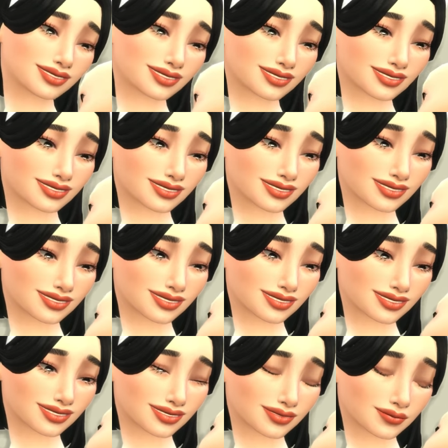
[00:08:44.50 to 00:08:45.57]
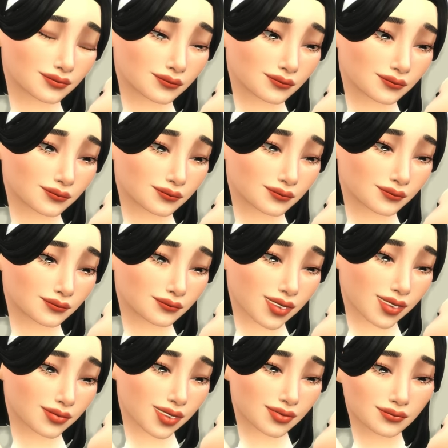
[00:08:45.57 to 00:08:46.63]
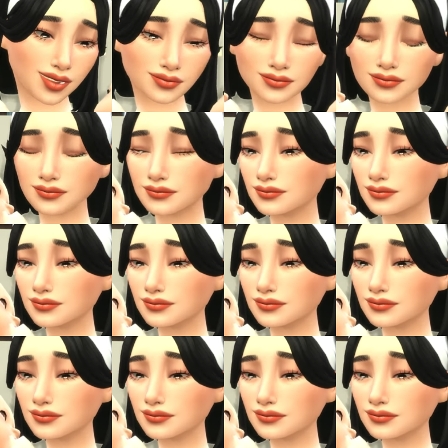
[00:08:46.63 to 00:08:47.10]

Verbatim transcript: Aber wie soll ich sie nur nennen?